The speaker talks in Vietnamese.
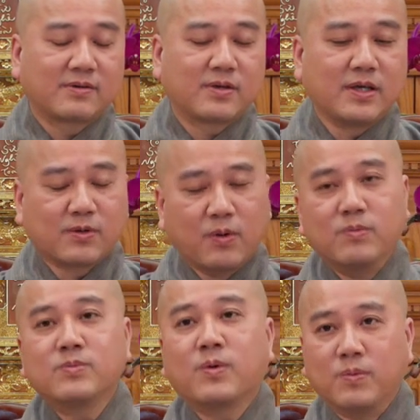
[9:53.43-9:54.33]
thì
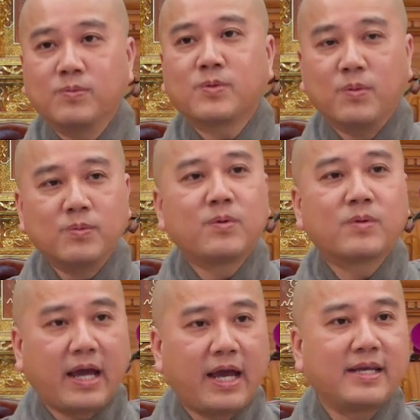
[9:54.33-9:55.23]
cũng cũng cũng
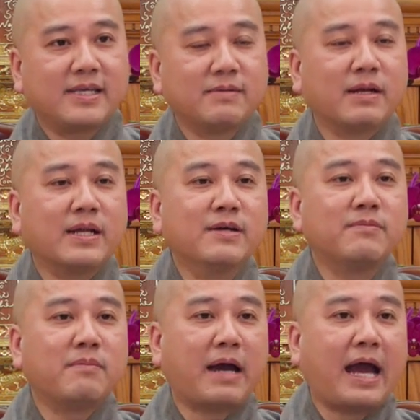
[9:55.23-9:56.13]
ok. Nhưng mà nếu
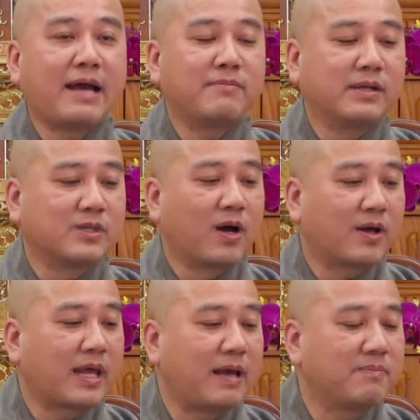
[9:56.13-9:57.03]
mà, mà ai mình
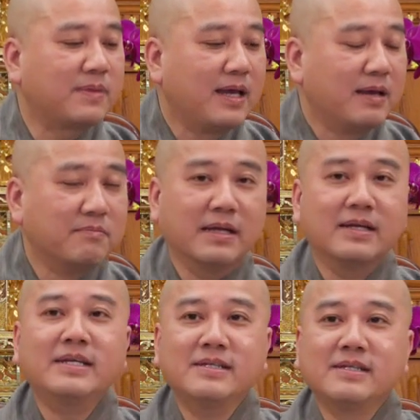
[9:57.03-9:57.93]
cho thêm
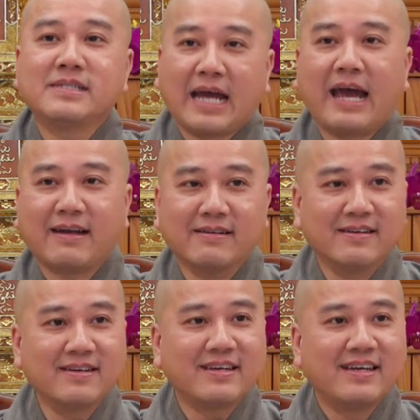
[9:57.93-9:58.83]
mình ly nước trà
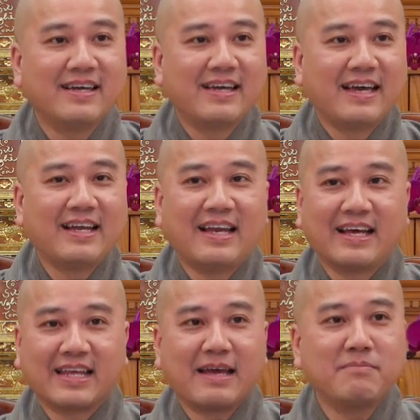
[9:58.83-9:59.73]
nữa hay
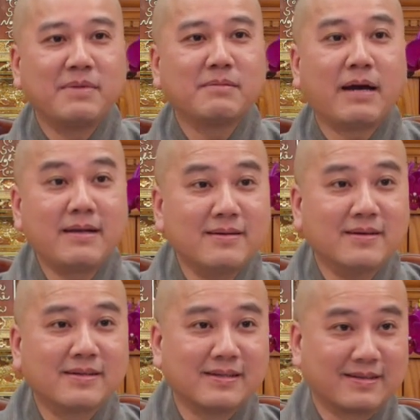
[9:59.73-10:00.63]
là thêm miếng bánh
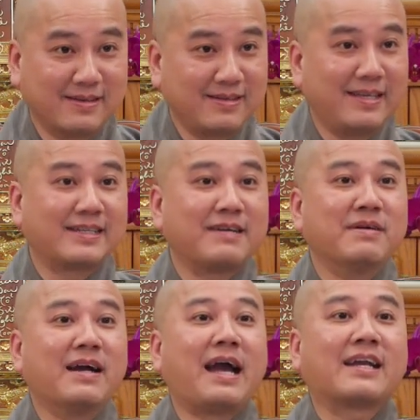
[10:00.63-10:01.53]
nữa thì tự nhiên cái
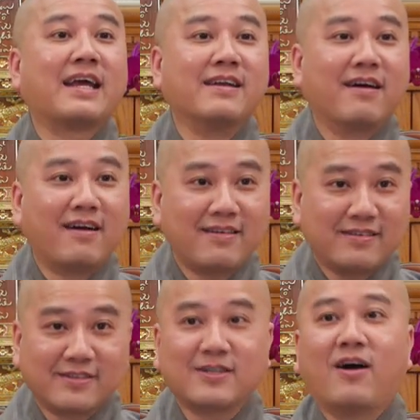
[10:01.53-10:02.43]
bữa ăn này nó
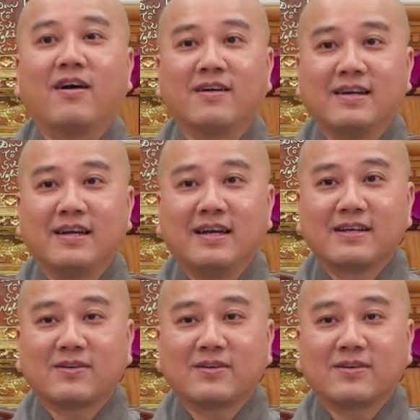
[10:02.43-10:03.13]
nó trọn. Có